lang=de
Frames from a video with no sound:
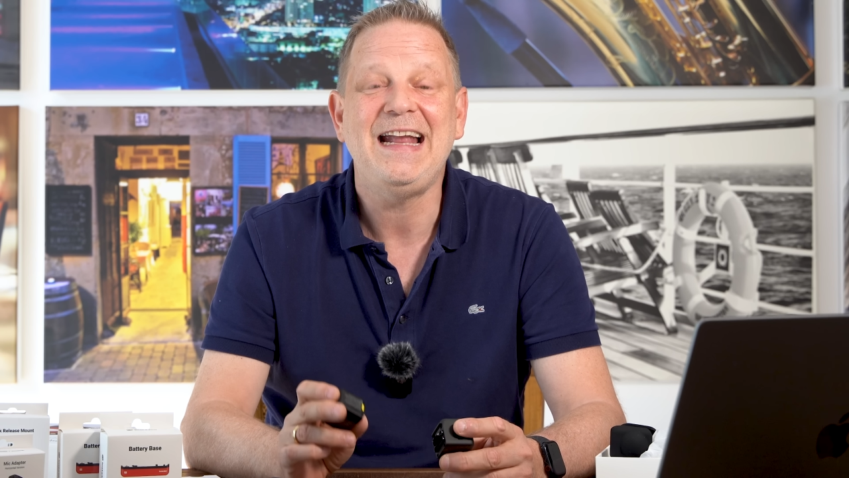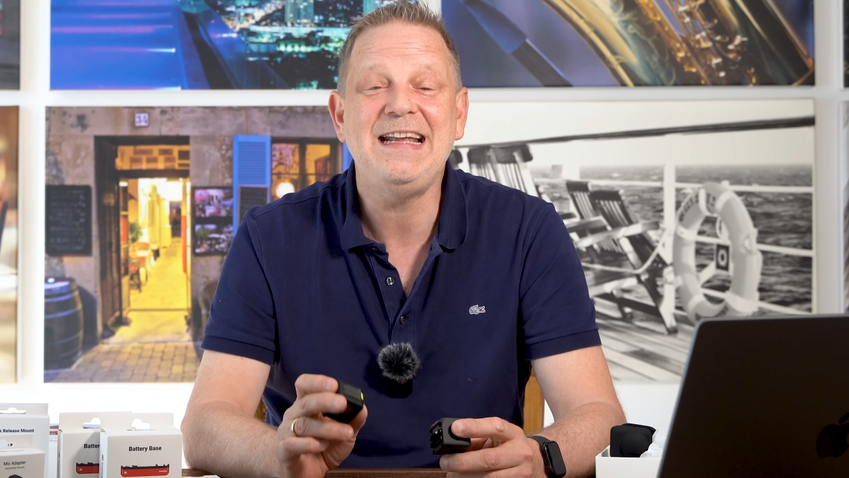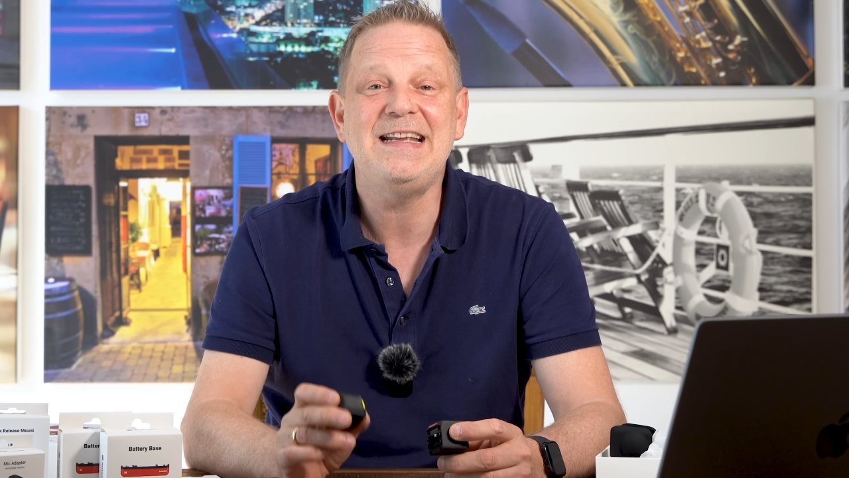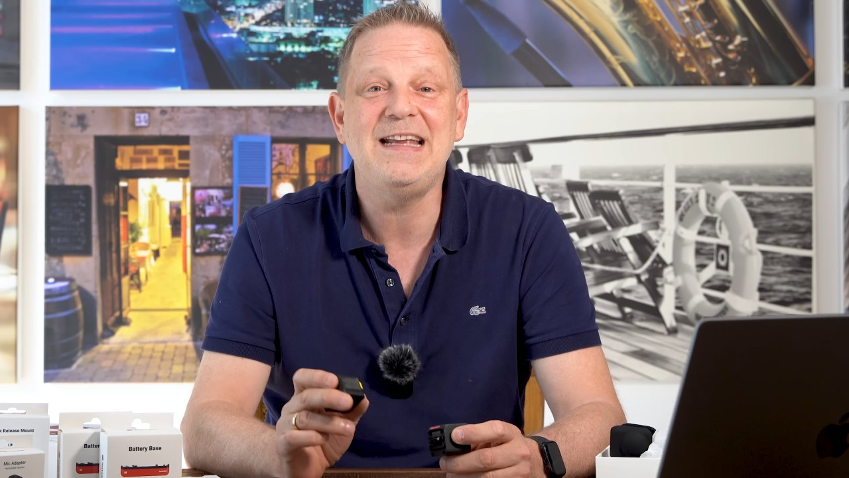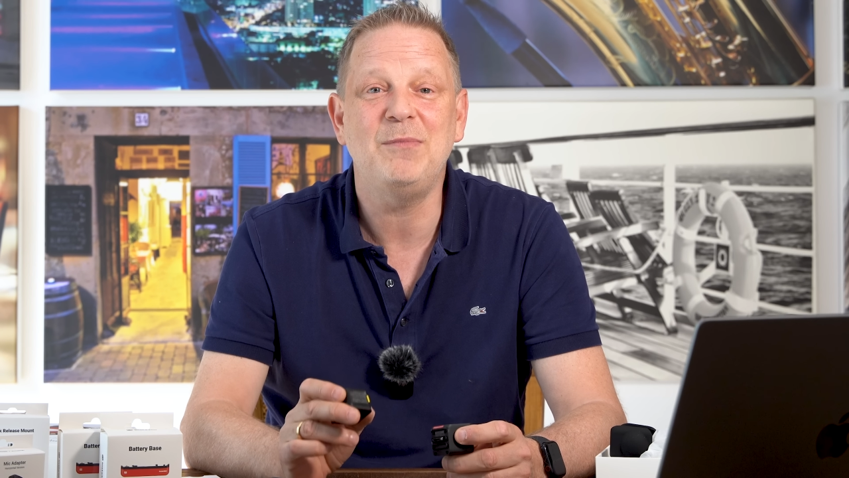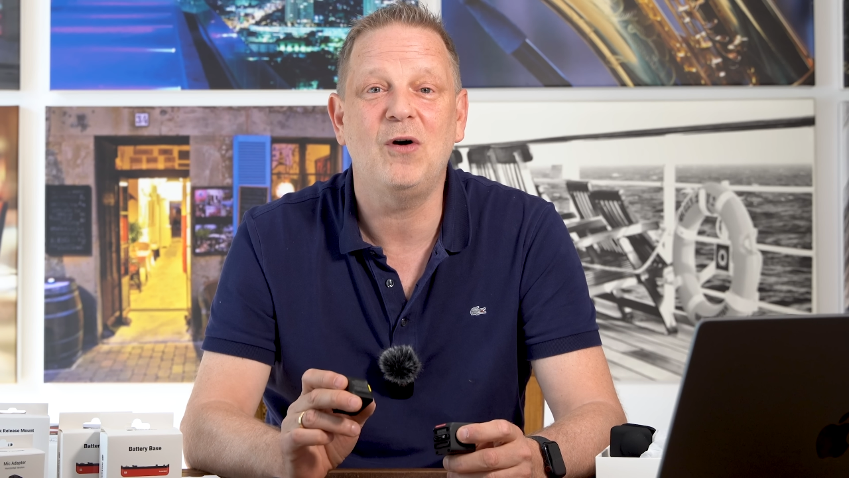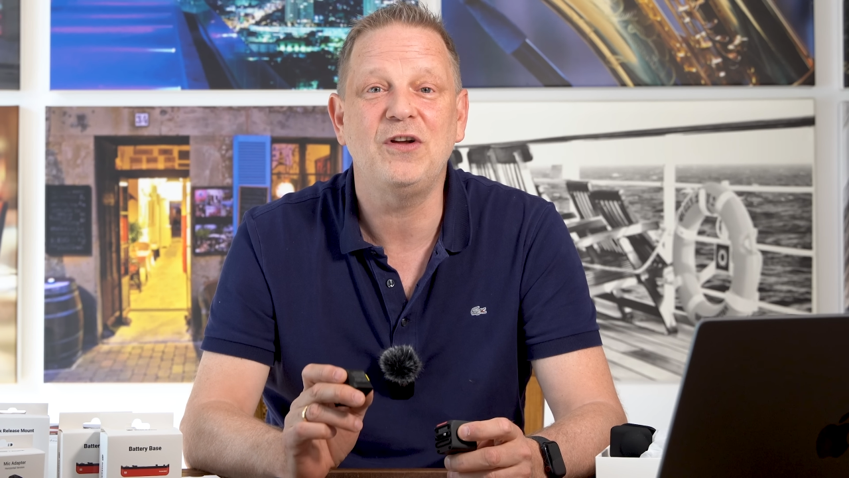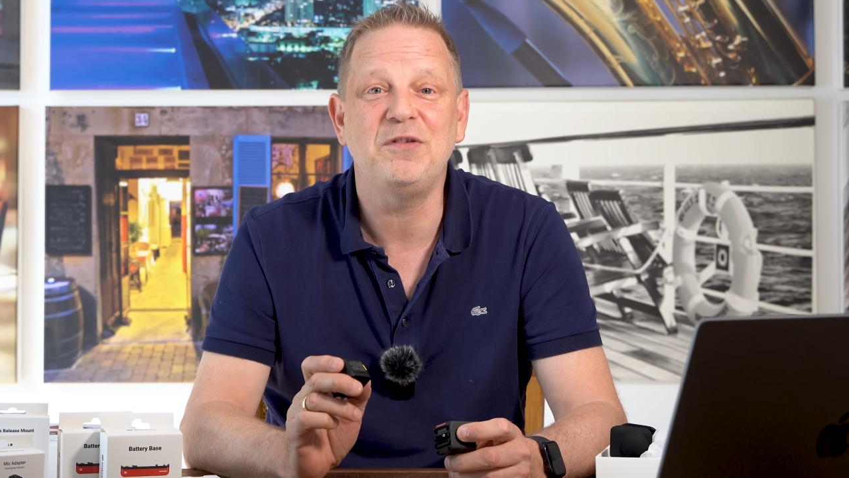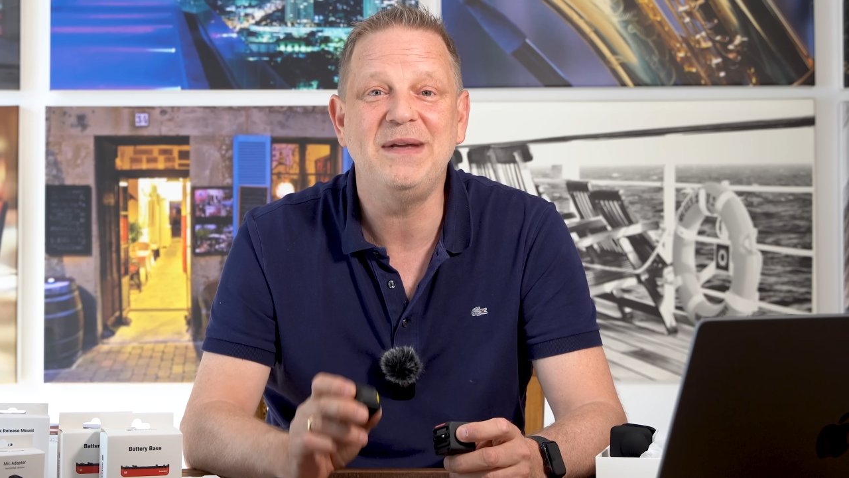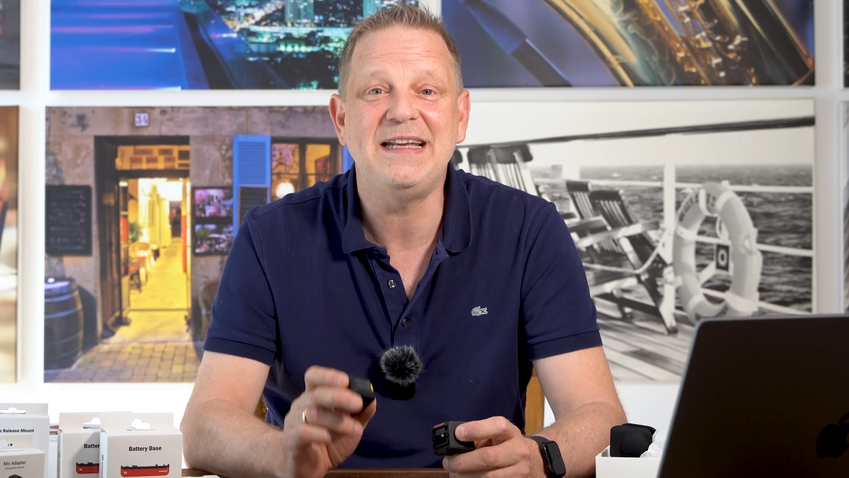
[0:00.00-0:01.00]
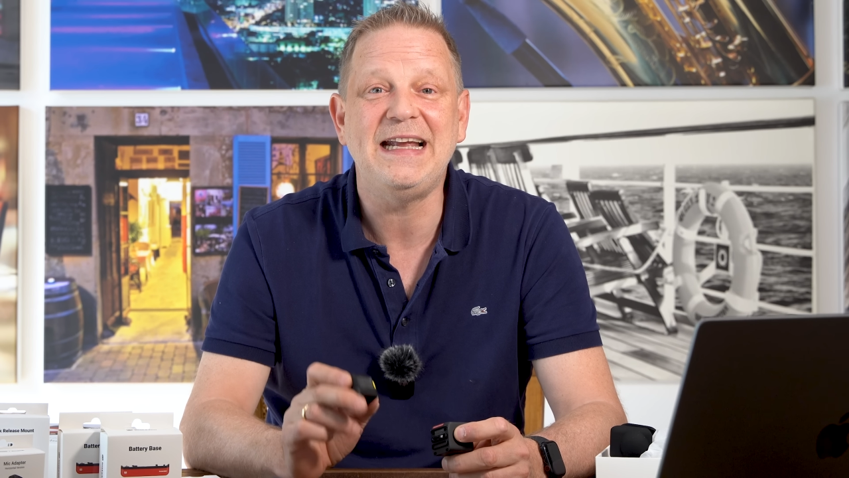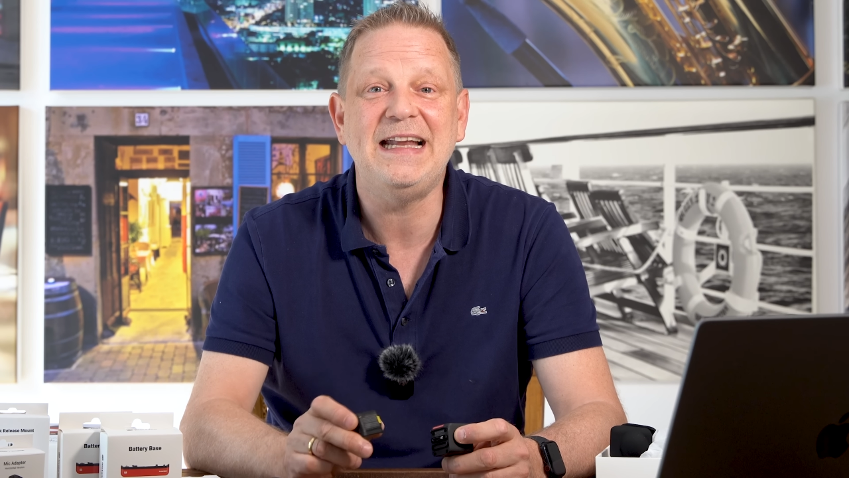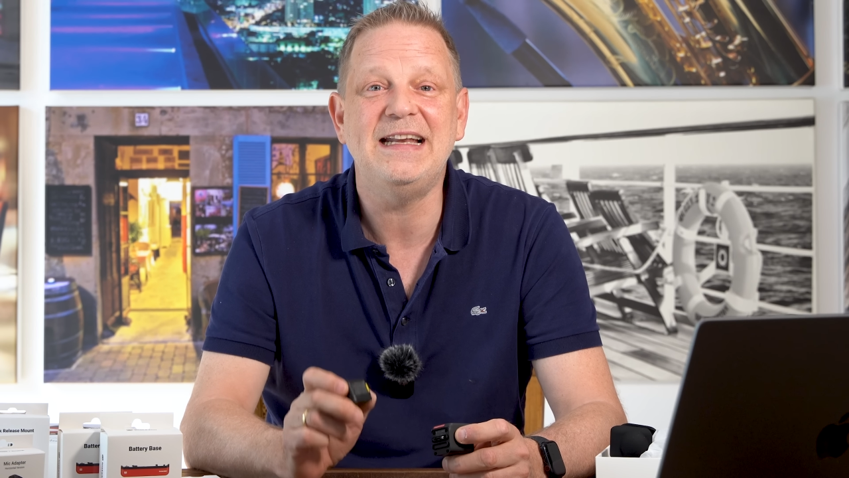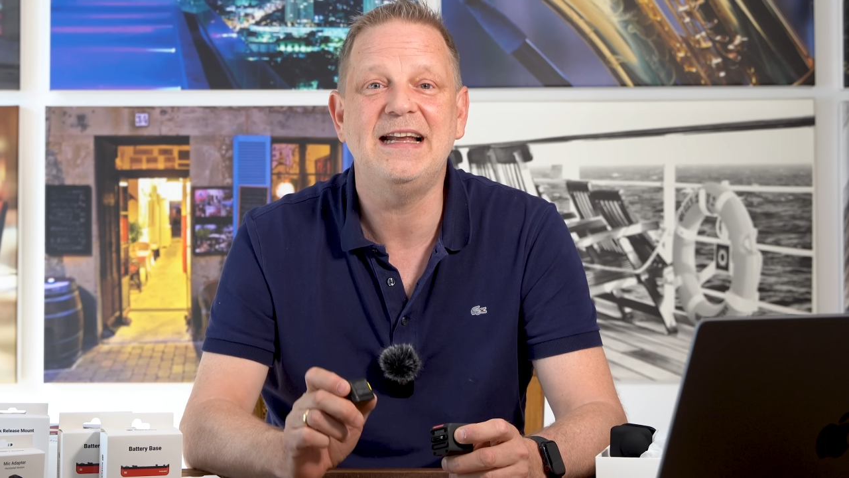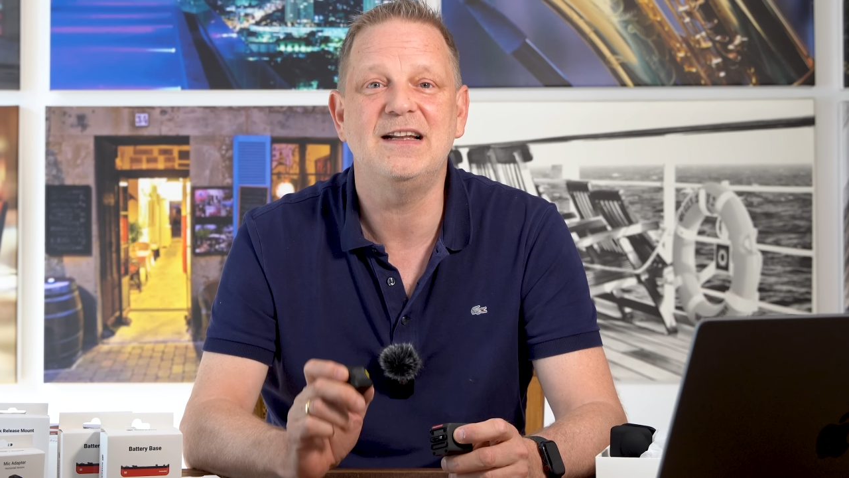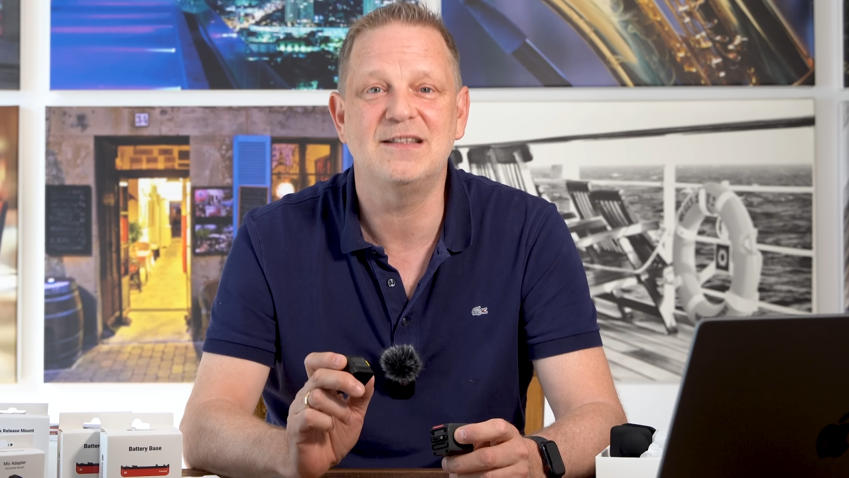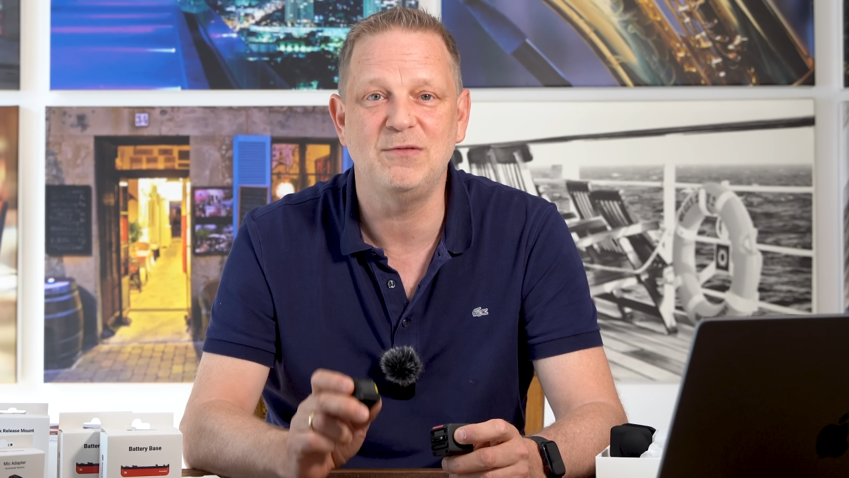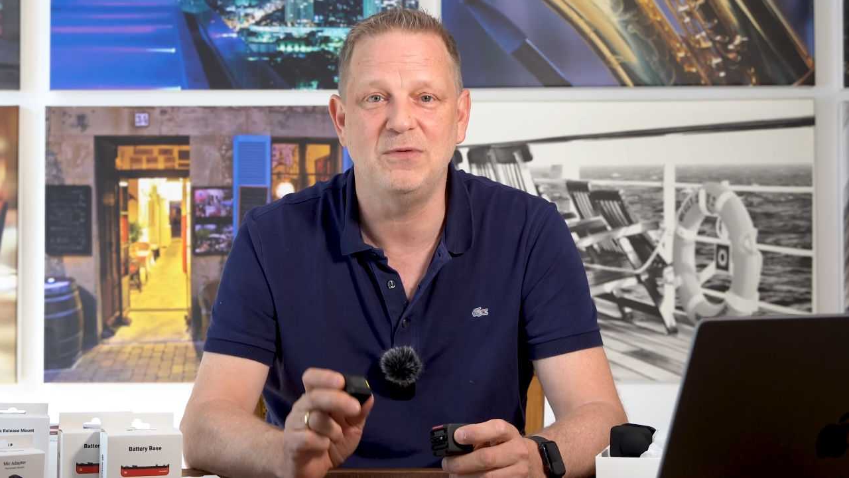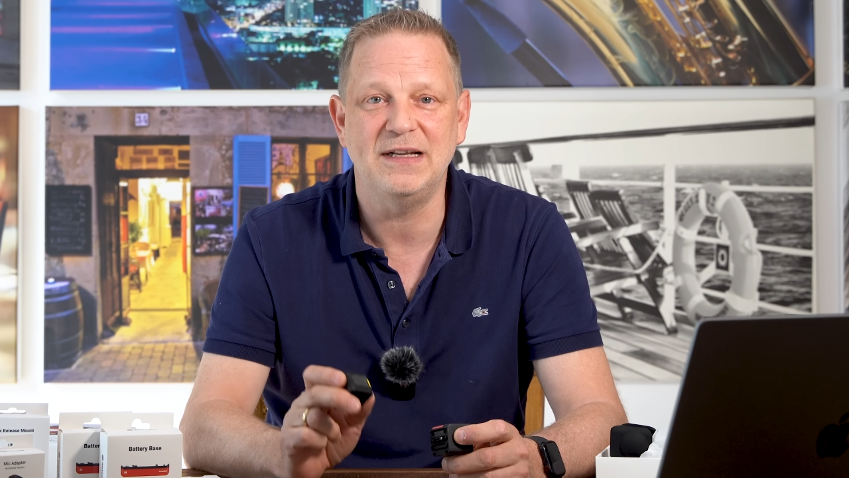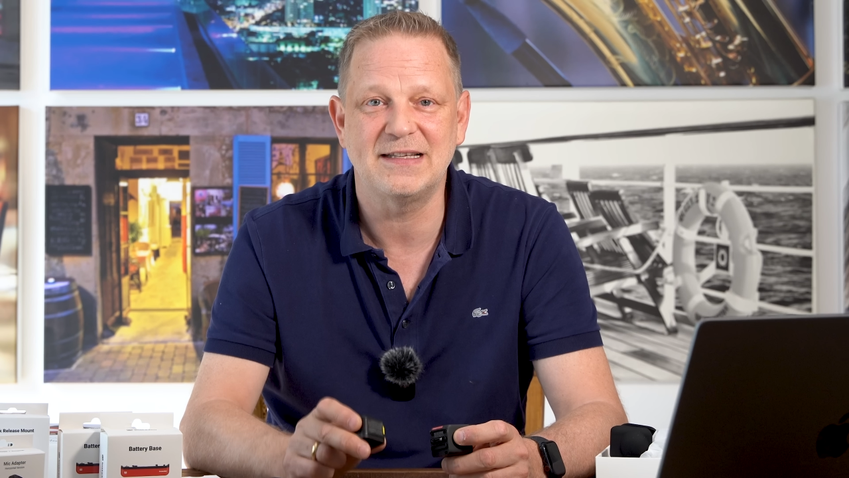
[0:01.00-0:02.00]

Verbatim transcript: ich nehme euch mit in den Süden.